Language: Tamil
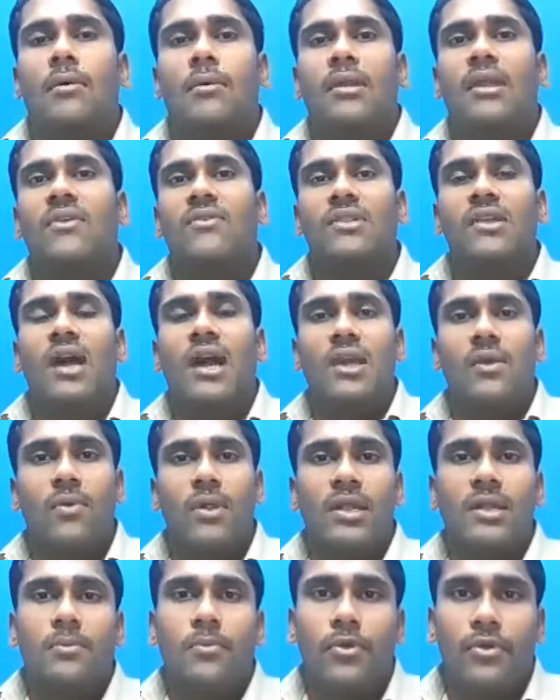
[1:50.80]
நீங்கள் வந்து ஹை
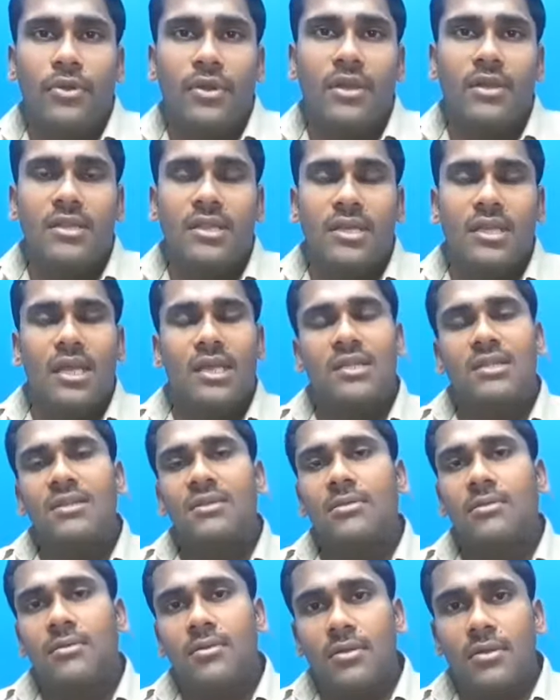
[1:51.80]
குவாலிட்டி ப்ரோட்டீன் எடுத்திங்கன்னா
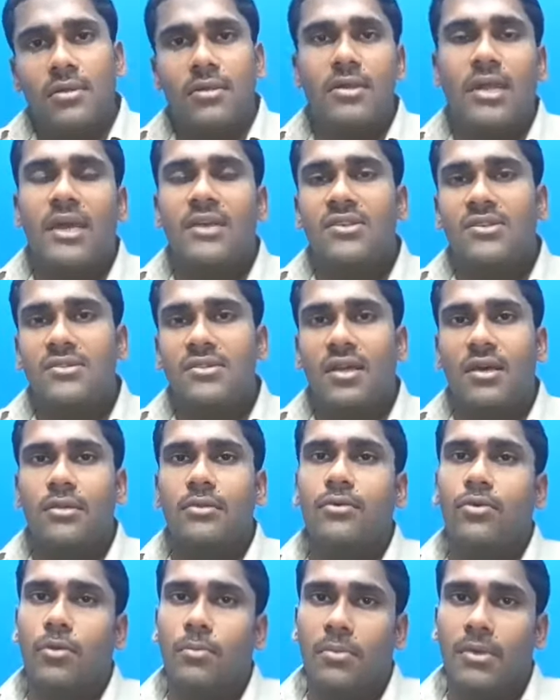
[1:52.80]
டைஜஸ்ட்
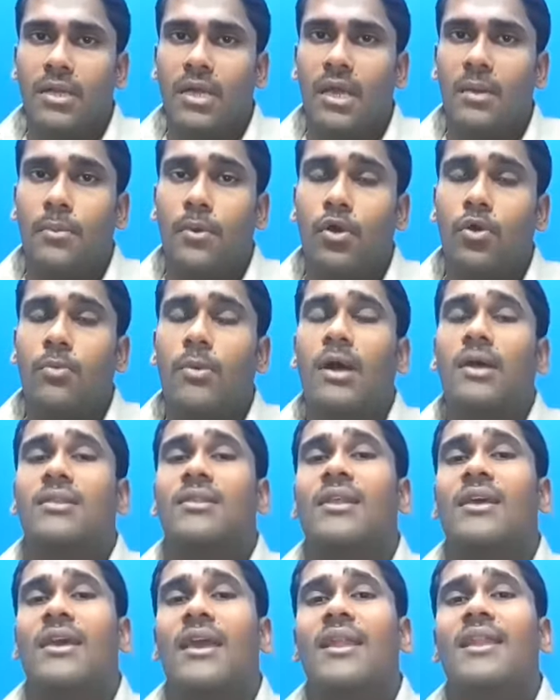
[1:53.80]
ஆகிறதுக்கு ரொம்ப டைம் ஆகும்
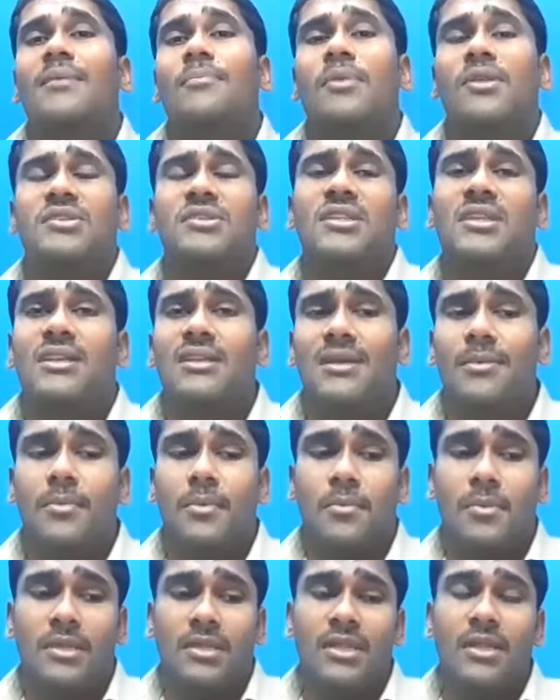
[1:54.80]
அதில் என்ன பிரச்சனை இருக்குது
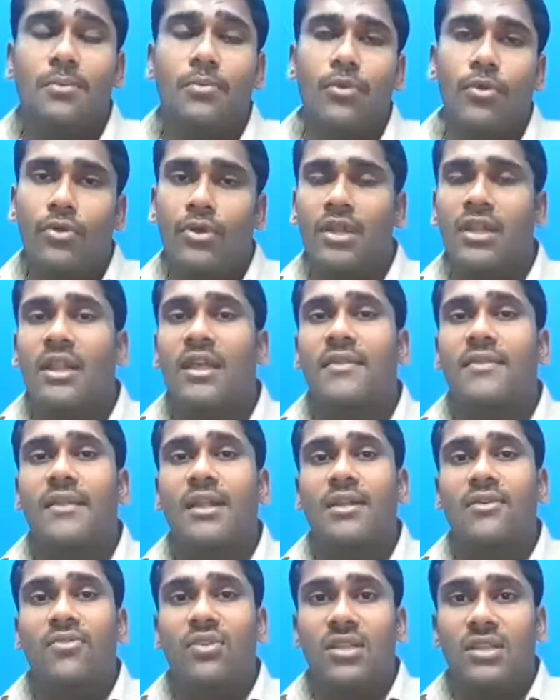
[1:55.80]
அப்படின்னு பார்த்தீங்கன்னா ப்ரோட்டீன் எந்த
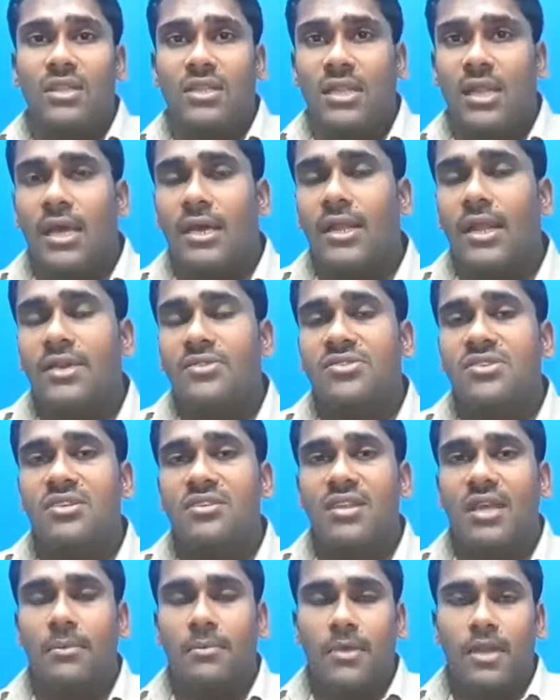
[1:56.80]
அளவுக்கு அந்த
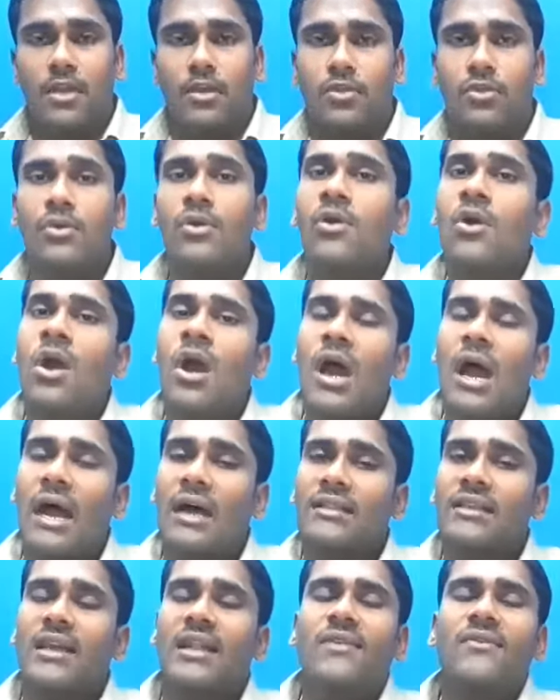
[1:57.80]
டைஜஷன் டைம் கிடைக்குதோ
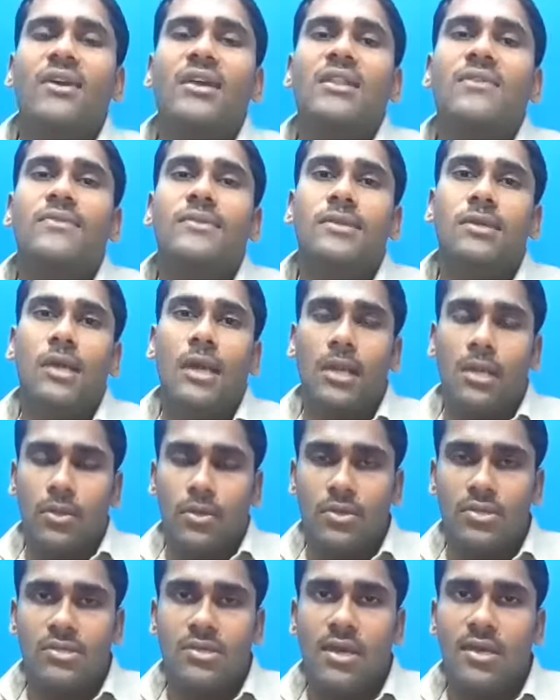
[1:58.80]
அதே அளவுக்கு அதில் வந்து
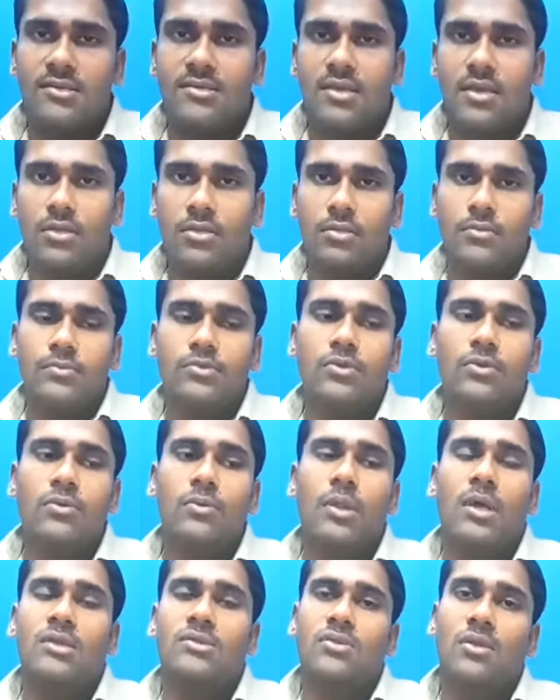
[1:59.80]
கலோரிஸ் ஜாஸ்தியாக ஜாஸ்தியாக இருக்கும் ஸோ
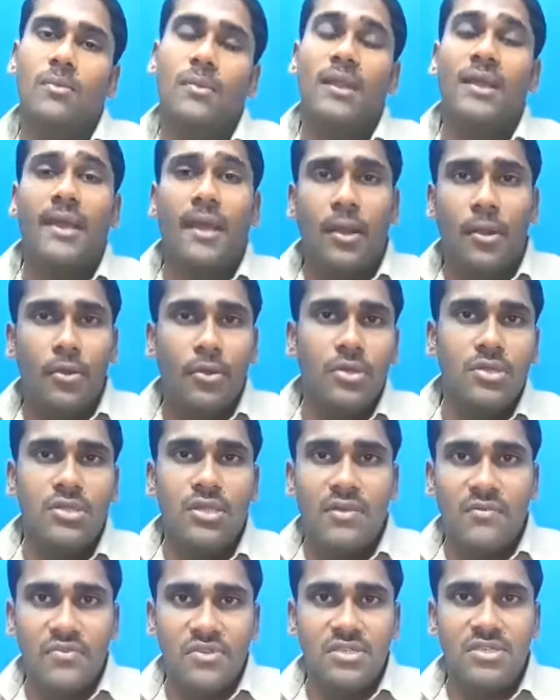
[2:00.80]
நான் சொன்ன மாதிரி கலோரி
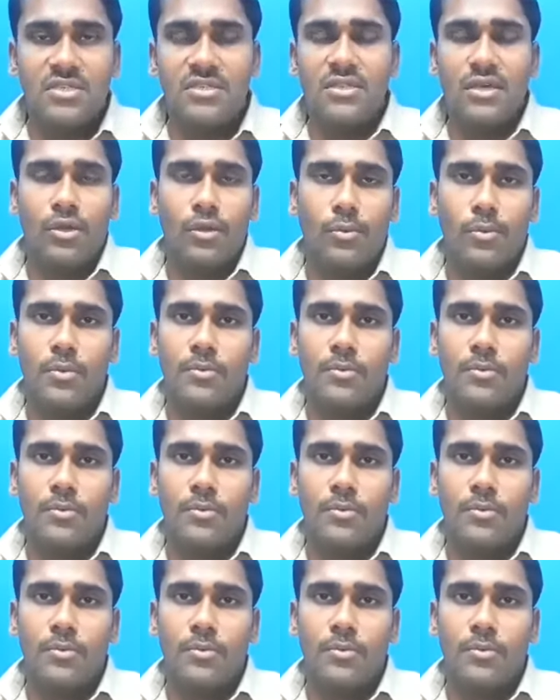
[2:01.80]
டெஃபிஷியன் தான் ரொம்ப